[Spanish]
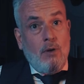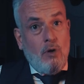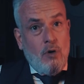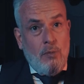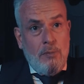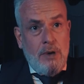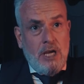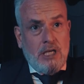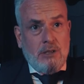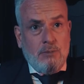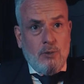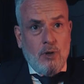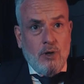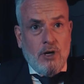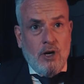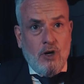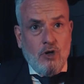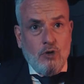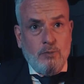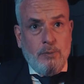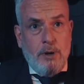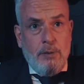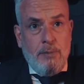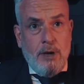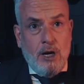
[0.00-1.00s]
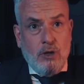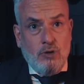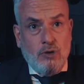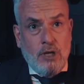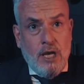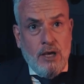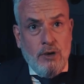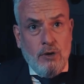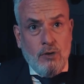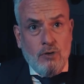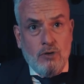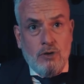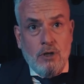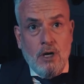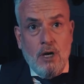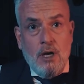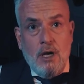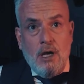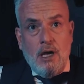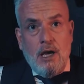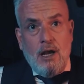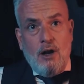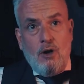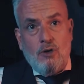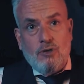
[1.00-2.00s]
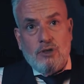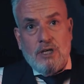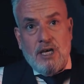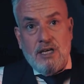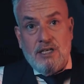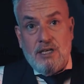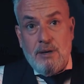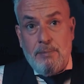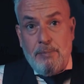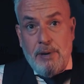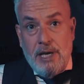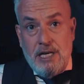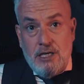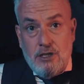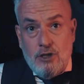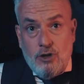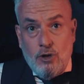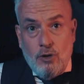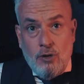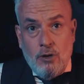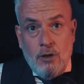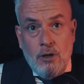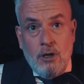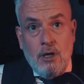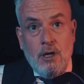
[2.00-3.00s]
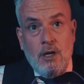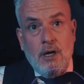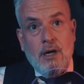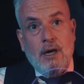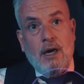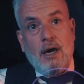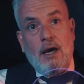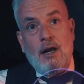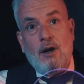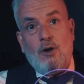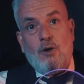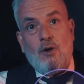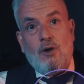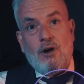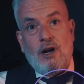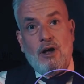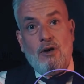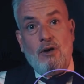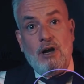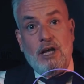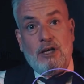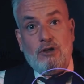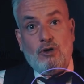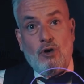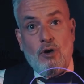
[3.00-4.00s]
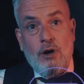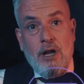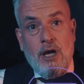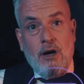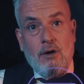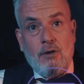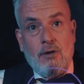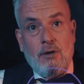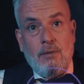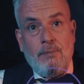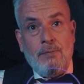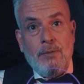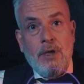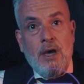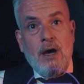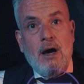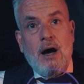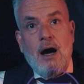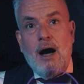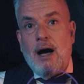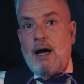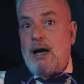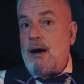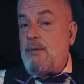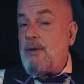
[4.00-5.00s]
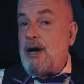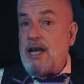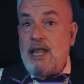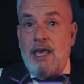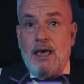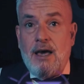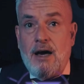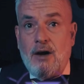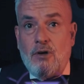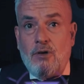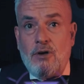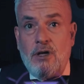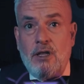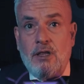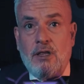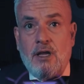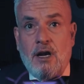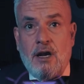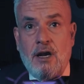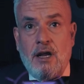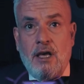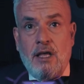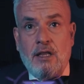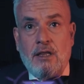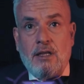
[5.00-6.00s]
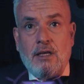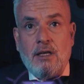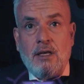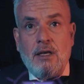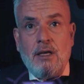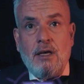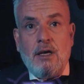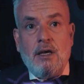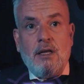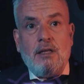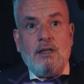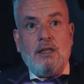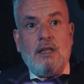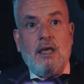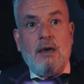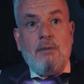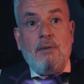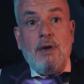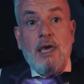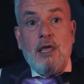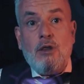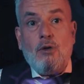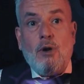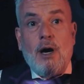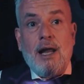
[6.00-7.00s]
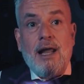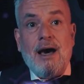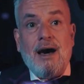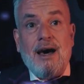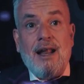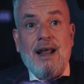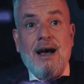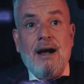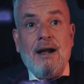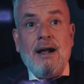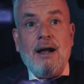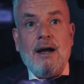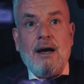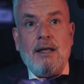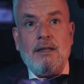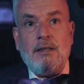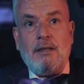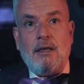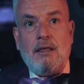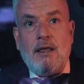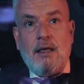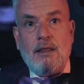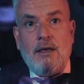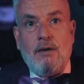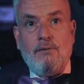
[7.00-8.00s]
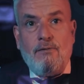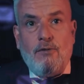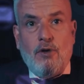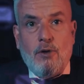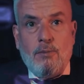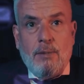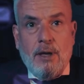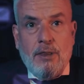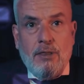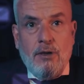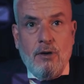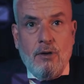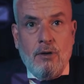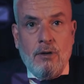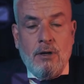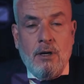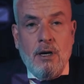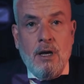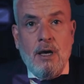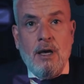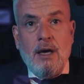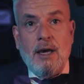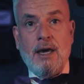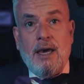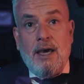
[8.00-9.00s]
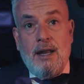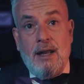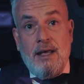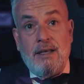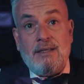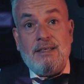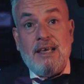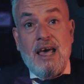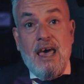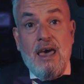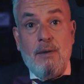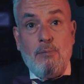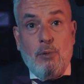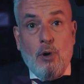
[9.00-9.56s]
lo mismo que en los primeros años en los que se pensó que el correo electrónico acabaría con Internet debido a la gran cantidad de información que en esa